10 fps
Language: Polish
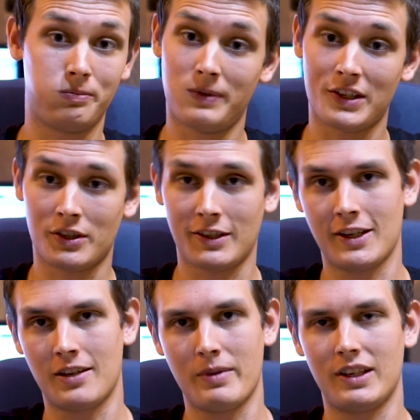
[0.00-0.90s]
większość
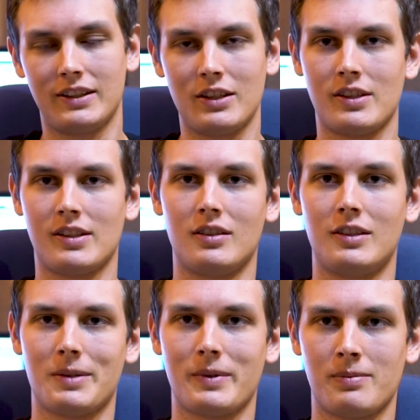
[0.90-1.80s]
takich maili też jest
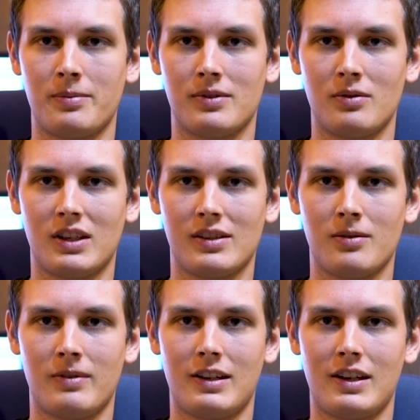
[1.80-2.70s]
natychmiast po prostu
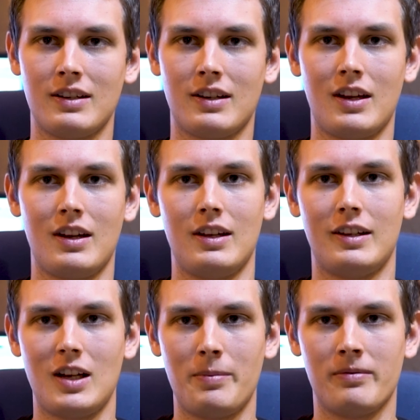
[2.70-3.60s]
kasowana.
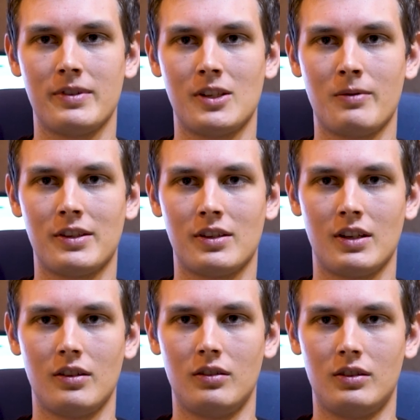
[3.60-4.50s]
Najlepiej wysyłać
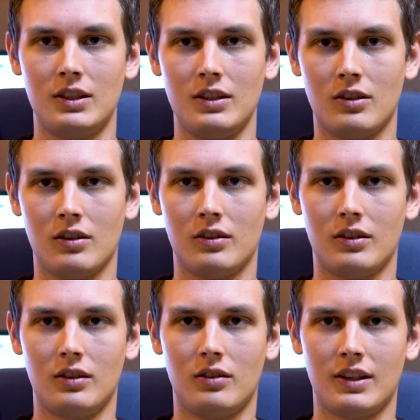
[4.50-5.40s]

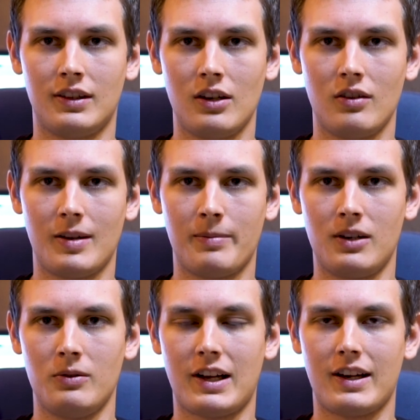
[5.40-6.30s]
tylko do jednego
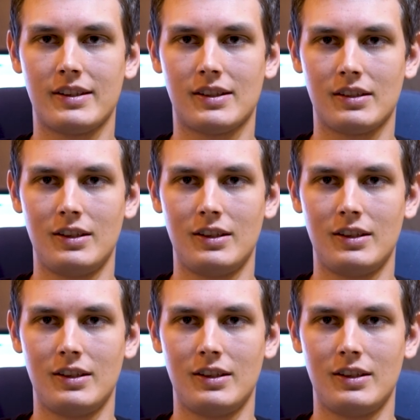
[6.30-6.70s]
labelu naraz